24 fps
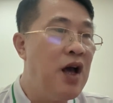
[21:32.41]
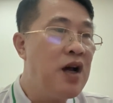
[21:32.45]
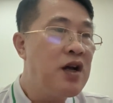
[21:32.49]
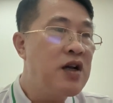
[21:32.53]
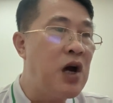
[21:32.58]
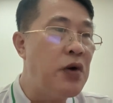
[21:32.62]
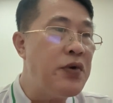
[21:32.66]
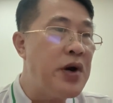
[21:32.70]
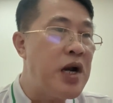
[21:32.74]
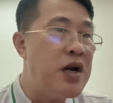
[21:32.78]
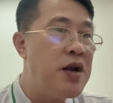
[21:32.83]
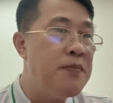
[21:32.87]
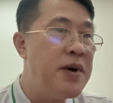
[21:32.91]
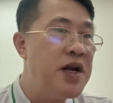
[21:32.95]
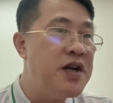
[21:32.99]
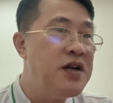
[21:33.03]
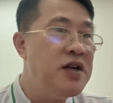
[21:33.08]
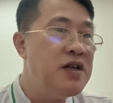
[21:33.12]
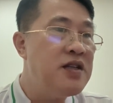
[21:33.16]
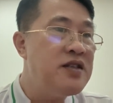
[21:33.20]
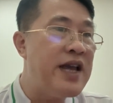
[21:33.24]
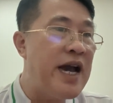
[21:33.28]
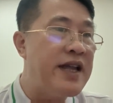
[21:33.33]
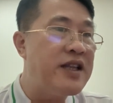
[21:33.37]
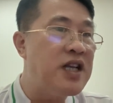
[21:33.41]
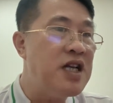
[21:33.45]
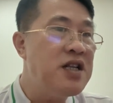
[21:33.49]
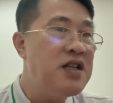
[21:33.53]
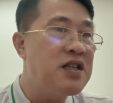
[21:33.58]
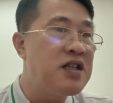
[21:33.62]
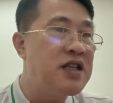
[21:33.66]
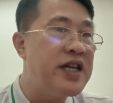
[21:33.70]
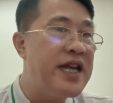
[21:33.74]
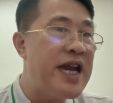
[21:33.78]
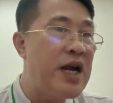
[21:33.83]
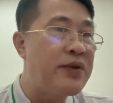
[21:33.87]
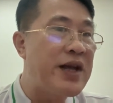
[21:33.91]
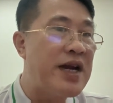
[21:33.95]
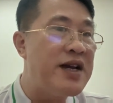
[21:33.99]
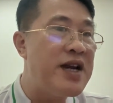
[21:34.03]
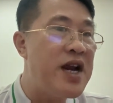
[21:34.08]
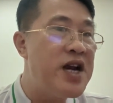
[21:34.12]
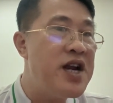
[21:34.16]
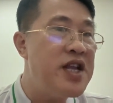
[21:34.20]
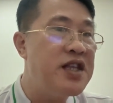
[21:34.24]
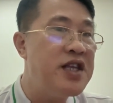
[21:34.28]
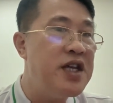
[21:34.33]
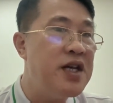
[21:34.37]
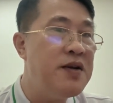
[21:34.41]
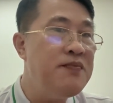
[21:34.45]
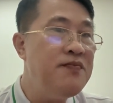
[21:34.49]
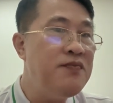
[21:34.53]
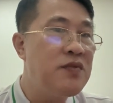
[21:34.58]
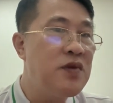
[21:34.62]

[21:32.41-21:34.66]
Không đợi Lâm Minh giải thích thì là thằng đã lên tiếng.